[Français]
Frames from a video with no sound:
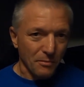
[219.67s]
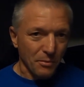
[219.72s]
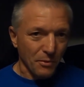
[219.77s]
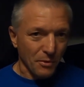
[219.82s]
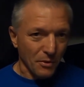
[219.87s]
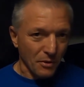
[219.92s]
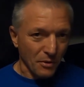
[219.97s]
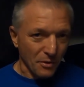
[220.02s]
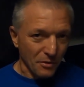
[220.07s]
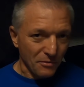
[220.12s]

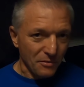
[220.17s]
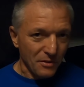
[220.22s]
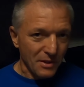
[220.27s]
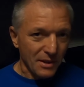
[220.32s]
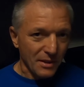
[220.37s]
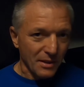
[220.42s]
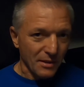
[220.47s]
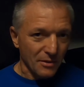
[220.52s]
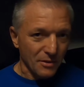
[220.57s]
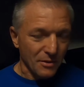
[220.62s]
pour en
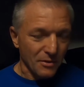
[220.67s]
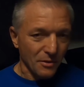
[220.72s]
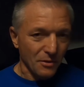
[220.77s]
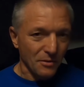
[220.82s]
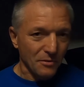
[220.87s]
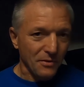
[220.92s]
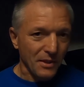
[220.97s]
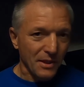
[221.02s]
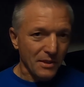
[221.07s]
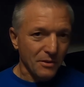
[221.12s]
revenir sur
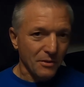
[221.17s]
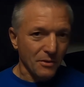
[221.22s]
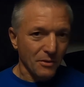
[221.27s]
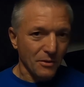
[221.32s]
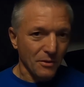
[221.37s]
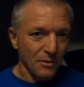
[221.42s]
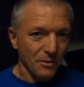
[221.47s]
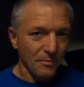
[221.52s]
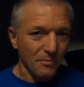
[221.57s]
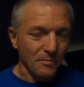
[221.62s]
le fait
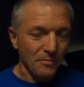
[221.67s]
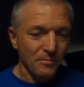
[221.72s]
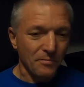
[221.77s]
que